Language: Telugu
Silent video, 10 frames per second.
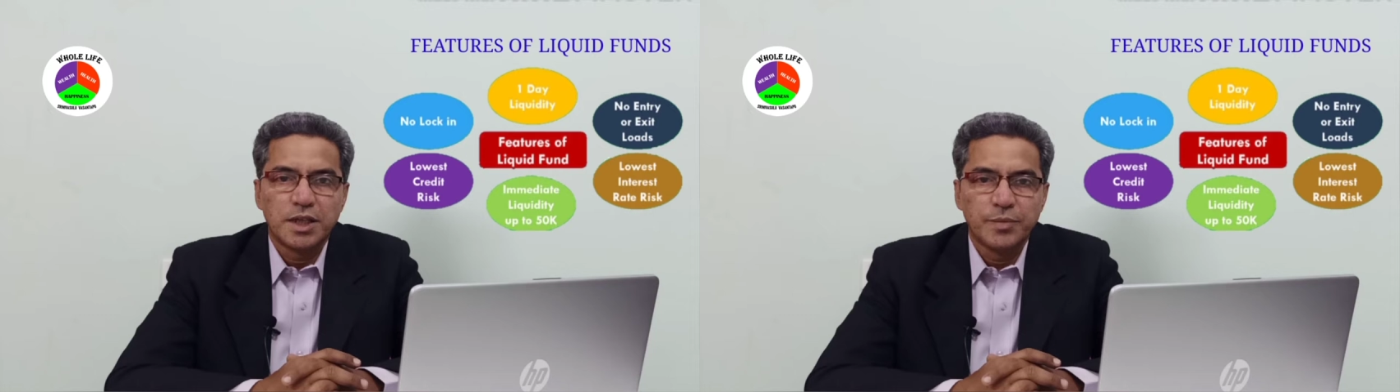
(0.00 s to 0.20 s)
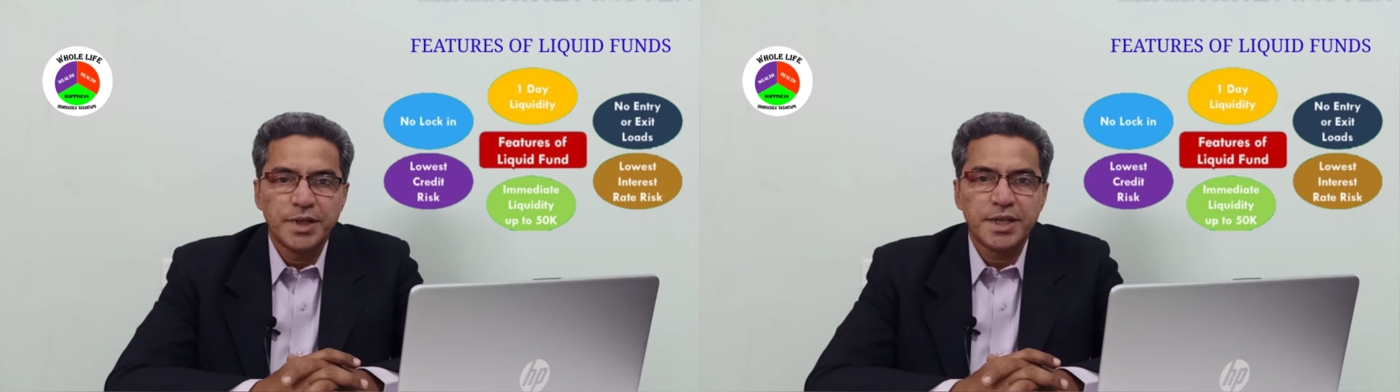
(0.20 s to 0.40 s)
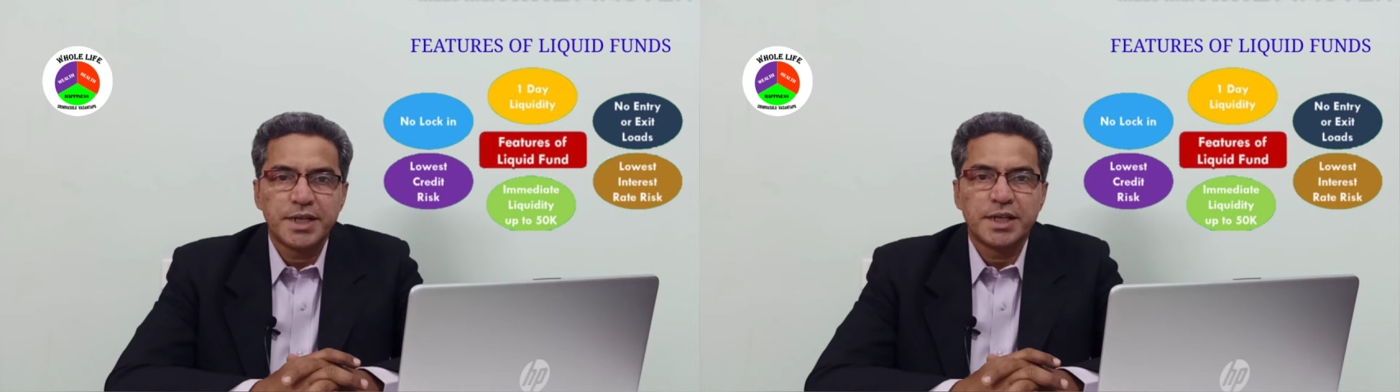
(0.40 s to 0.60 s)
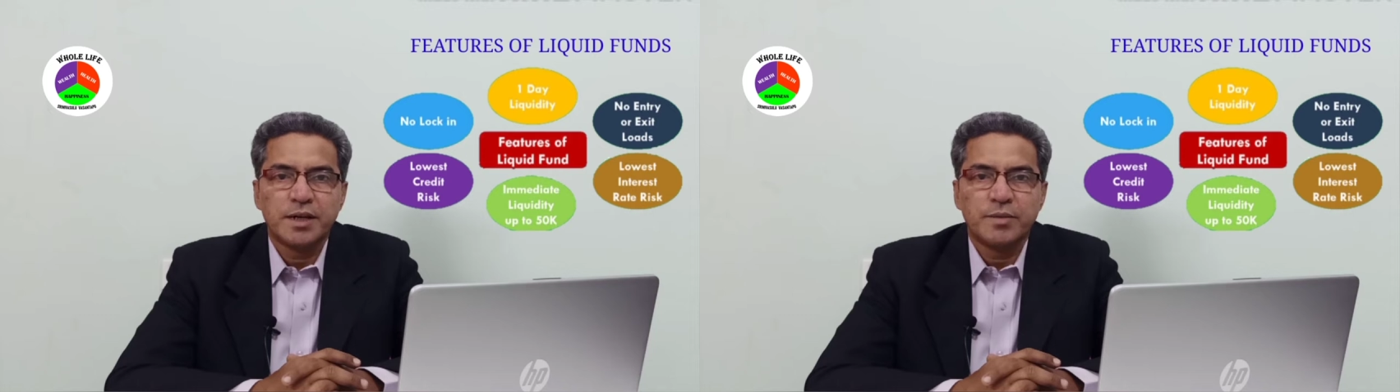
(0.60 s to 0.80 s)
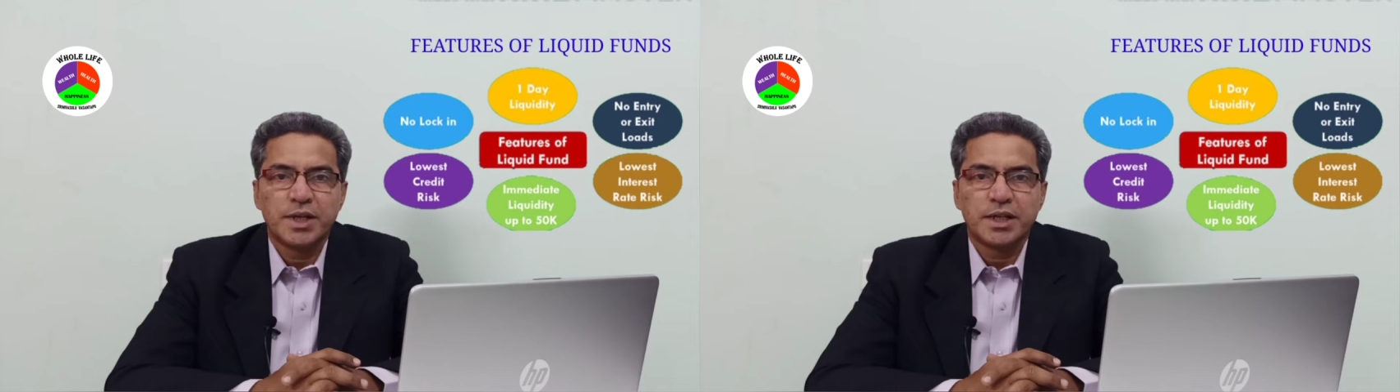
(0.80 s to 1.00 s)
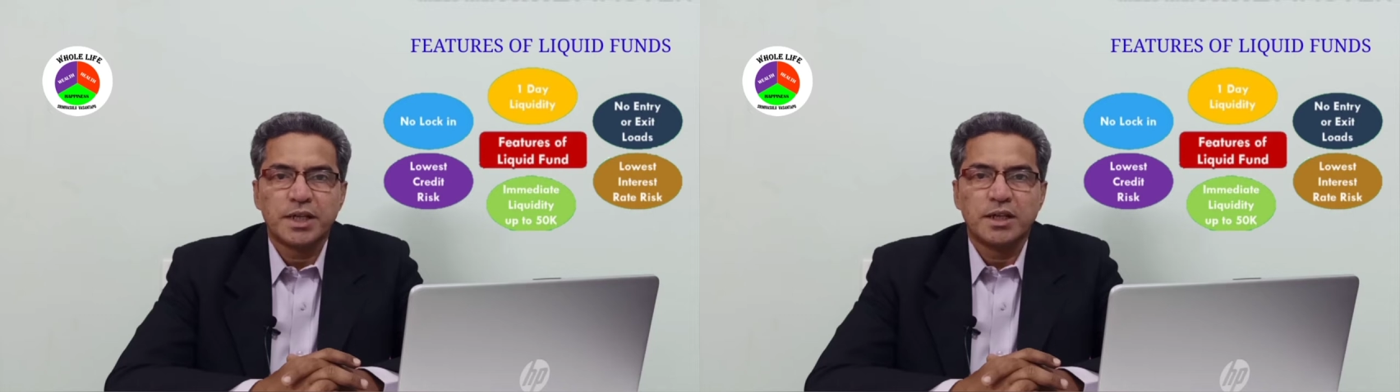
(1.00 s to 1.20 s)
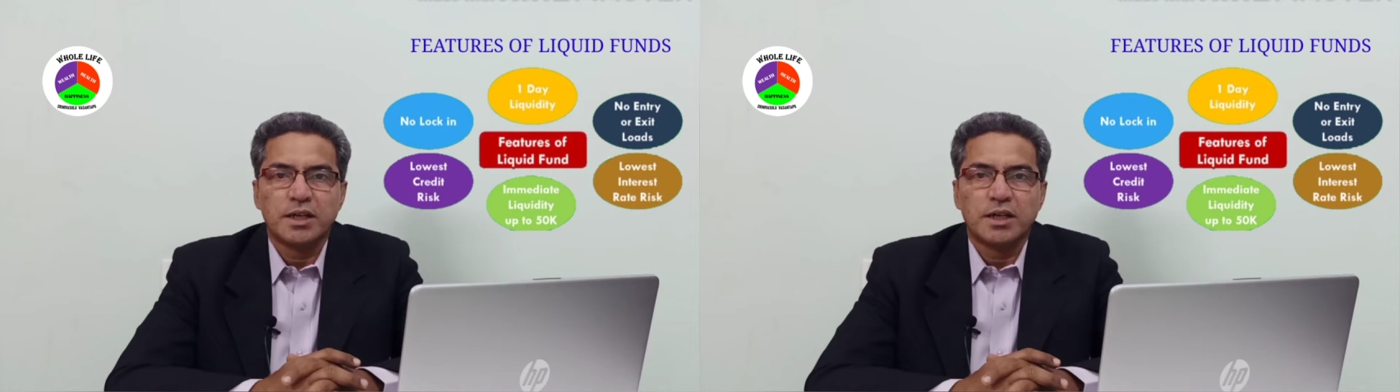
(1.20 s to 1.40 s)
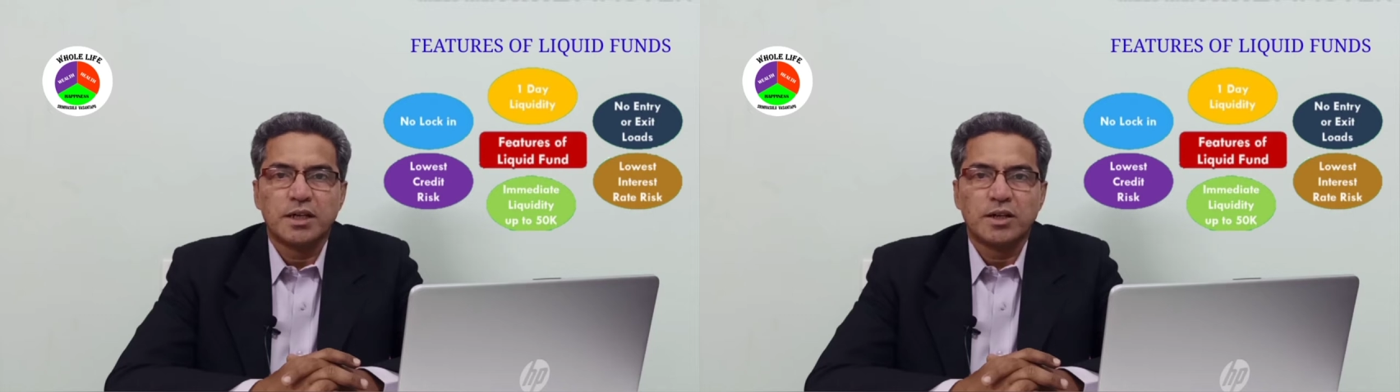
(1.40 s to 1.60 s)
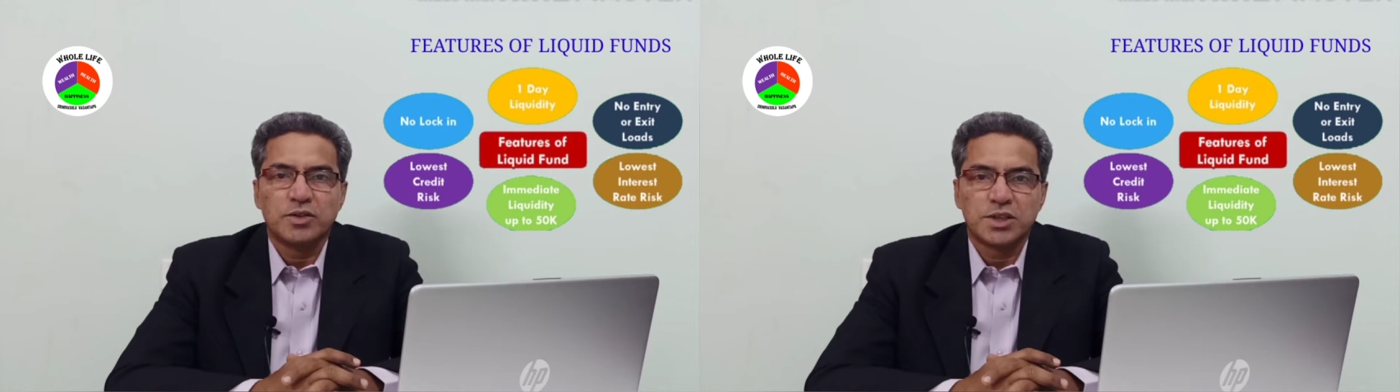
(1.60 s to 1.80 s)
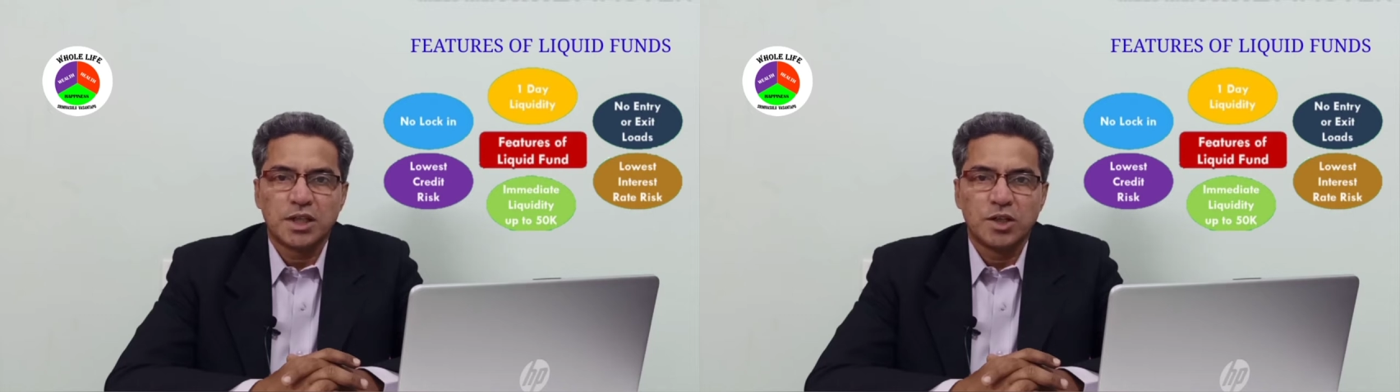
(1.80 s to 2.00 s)
ఇమీడియట్గా మనకి
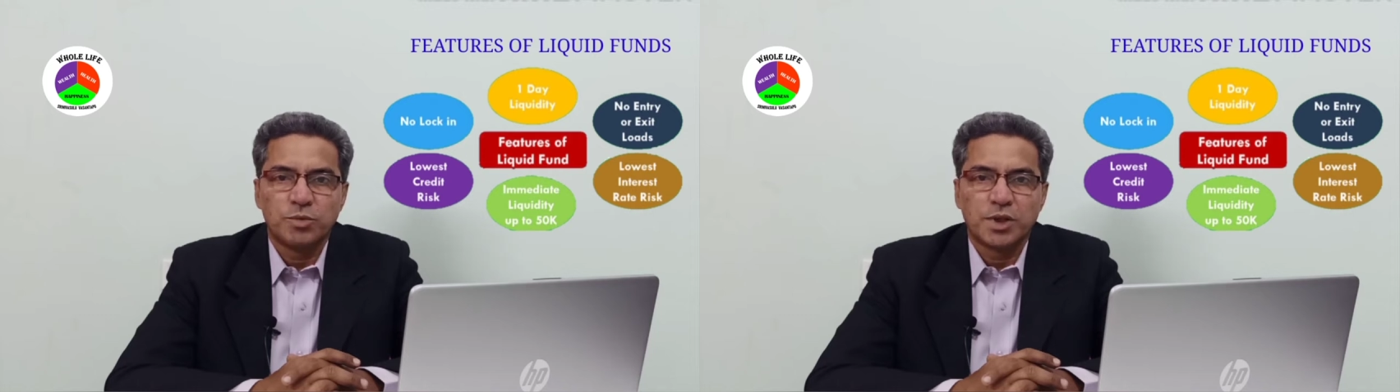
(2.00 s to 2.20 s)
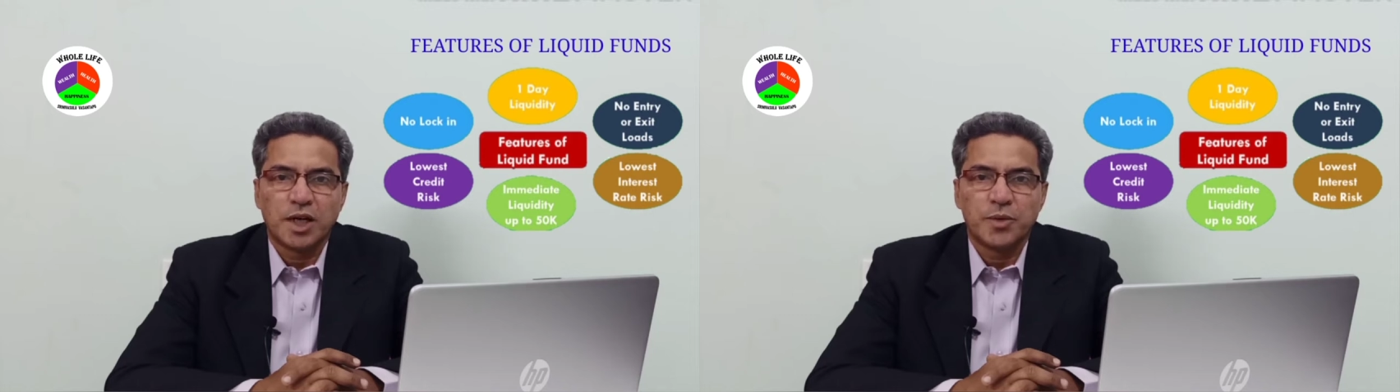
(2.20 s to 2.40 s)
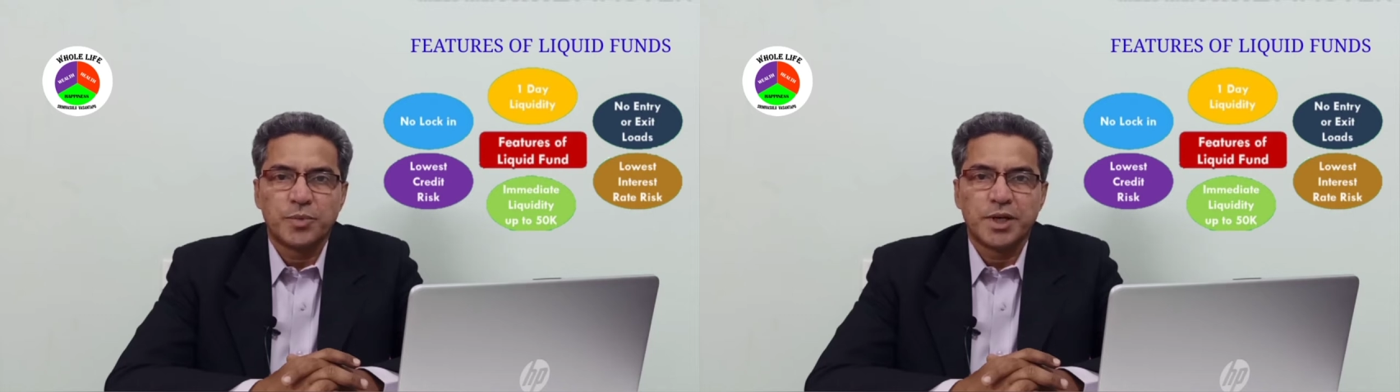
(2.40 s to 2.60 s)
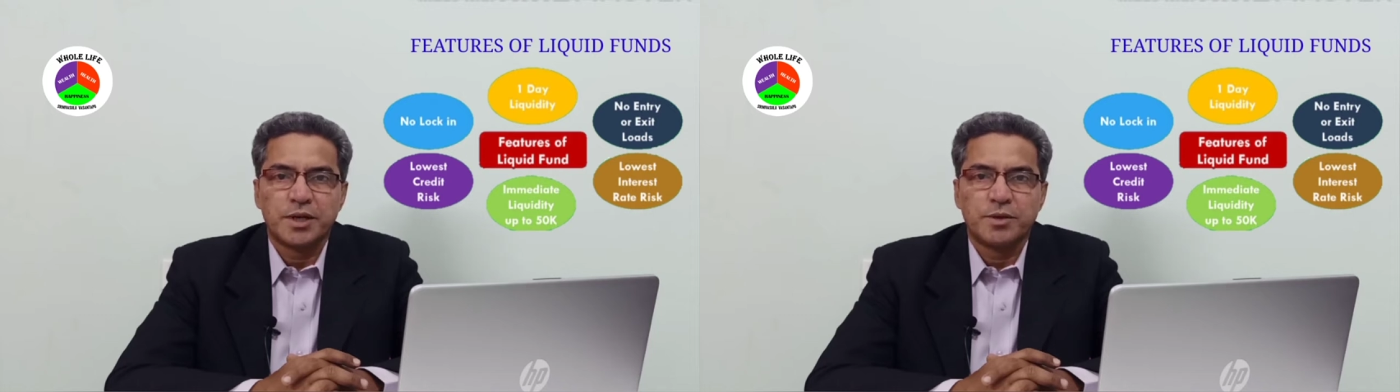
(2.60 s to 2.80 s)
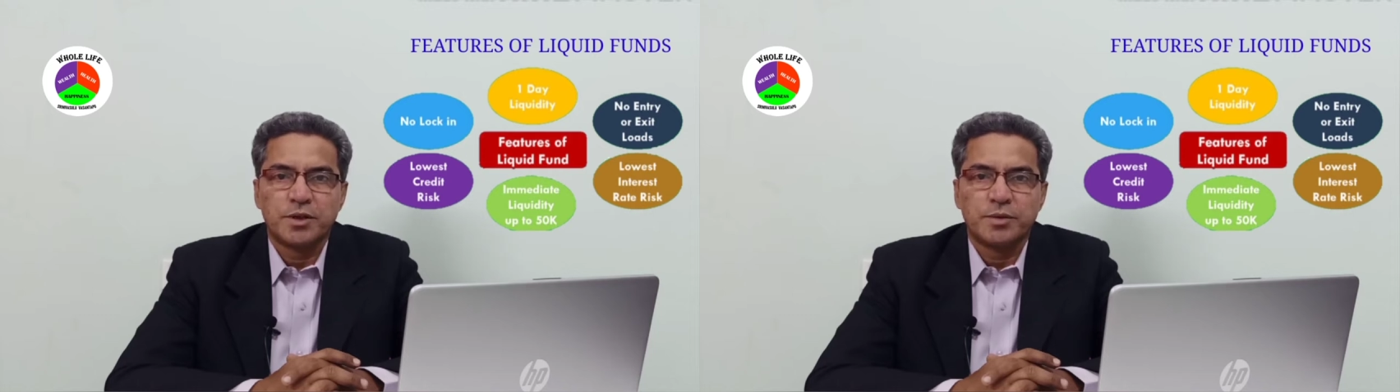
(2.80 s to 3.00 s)
అవసరాలు ఇప్పుడు కార్పొరేట్